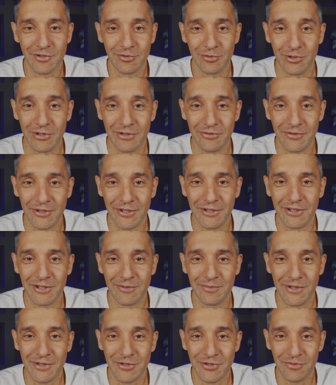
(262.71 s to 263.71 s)
który w
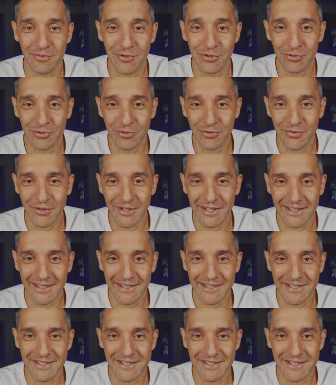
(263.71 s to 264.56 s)
innych 5-minutówkach